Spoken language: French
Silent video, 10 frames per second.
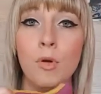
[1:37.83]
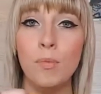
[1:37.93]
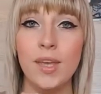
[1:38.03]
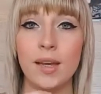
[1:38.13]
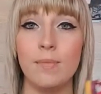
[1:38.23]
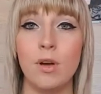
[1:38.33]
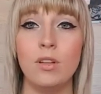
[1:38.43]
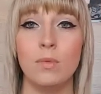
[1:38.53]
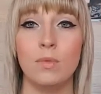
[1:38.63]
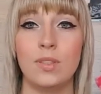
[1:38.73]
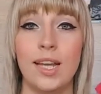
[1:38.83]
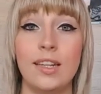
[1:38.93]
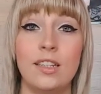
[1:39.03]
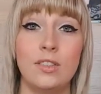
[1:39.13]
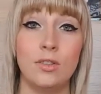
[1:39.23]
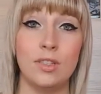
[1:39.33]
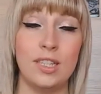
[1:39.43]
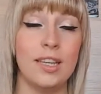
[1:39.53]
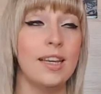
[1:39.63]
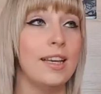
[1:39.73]
Premièrement, dans mon sac, j'ai
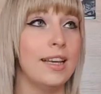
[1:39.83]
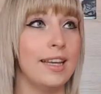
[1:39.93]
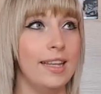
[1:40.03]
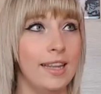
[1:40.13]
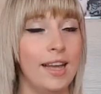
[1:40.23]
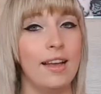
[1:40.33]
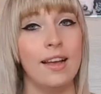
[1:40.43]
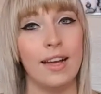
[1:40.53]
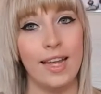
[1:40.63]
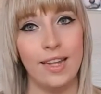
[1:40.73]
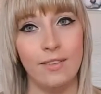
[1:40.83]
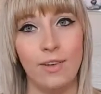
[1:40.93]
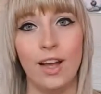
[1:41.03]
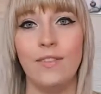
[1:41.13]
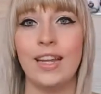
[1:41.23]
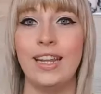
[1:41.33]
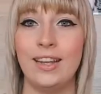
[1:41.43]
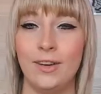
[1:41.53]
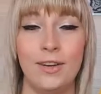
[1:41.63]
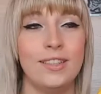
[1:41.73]
ceci, qui n'a rien à voir avec
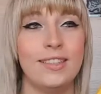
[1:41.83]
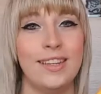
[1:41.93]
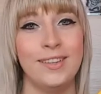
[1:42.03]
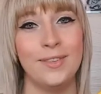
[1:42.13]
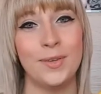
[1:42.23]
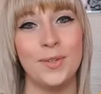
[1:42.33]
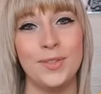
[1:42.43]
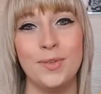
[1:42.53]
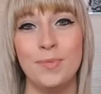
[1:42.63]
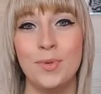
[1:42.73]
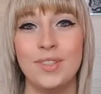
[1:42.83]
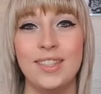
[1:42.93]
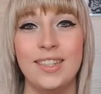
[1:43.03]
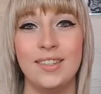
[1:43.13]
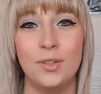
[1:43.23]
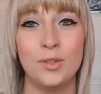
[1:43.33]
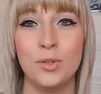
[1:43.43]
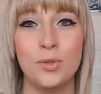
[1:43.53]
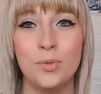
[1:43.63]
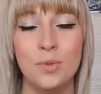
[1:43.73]
l'école. C'est une trousse de beauté, de
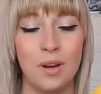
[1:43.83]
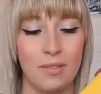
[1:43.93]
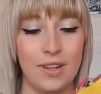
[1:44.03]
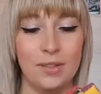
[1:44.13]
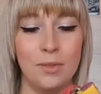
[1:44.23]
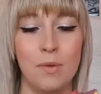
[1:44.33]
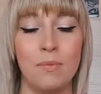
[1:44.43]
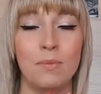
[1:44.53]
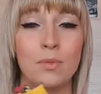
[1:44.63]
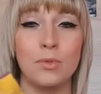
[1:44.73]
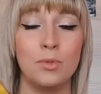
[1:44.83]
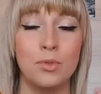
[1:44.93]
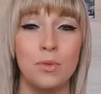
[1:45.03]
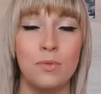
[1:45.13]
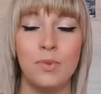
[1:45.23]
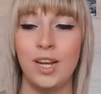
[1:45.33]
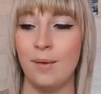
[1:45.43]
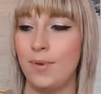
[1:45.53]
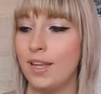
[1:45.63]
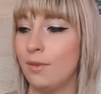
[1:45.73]
secours, enfin, comme tout ce que vous voulez
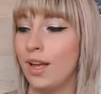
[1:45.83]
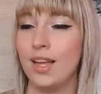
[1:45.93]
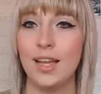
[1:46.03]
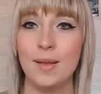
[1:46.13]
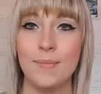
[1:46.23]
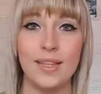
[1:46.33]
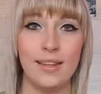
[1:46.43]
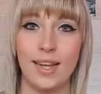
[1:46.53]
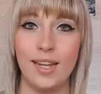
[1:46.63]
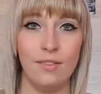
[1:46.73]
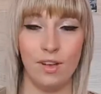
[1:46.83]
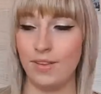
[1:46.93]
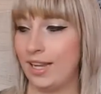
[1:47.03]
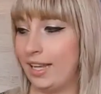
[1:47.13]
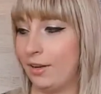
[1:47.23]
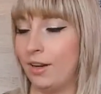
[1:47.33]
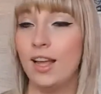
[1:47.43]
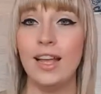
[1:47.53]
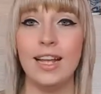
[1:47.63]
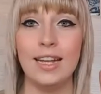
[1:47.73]
l'appeler, quoi. Mais ça n'a rien à voir avec l'école.
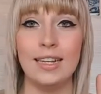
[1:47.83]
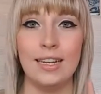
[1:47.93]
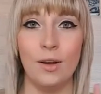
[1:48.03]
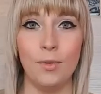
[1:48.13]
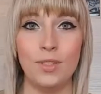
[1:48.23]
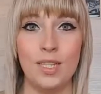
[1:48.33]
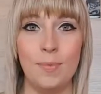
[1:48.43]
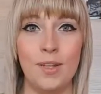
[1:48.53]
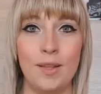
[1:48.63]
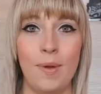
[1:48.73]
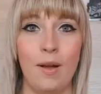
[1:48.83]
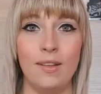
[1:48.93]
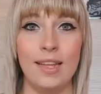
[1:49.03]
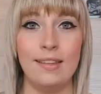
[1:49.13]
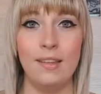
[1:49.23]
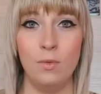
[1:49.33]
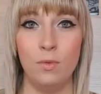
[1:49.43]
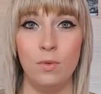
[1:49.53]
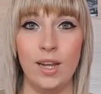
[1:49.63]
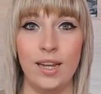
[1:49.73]
Aussi, petite parenthèse, si
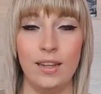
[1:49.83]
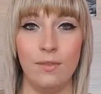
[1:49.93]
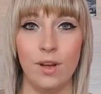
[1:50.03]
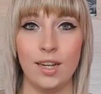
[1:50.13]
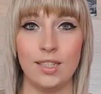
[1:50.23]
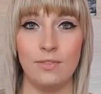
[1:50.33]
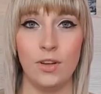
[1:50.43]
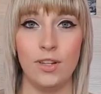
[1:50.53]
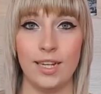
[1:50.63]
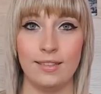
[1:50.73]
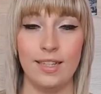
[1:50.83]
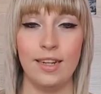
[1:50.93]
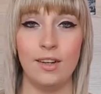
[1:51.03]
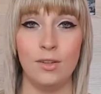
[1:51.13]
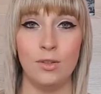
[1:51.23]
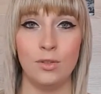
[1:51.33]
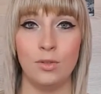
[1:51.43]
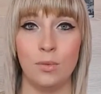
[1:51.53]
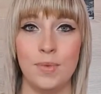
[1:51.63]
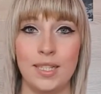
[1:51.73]
vous voulez aller voir, j'ai fait un article euh,
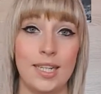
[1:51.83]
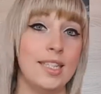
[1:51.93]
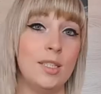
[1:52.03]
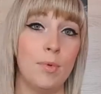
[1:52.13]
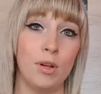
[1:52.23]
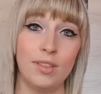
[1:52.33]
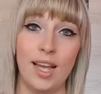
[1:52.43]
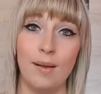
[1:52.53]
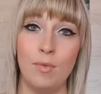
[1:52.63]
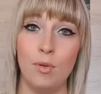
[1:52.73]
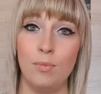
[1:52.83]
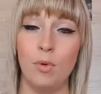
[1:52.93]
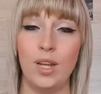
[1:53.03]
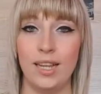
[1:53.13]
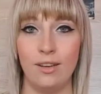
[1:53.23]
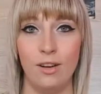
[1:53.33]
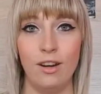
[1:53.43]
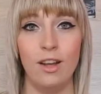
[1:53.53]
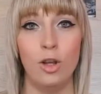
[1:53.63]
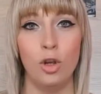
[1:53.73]
sur mes indispensables pour l'école.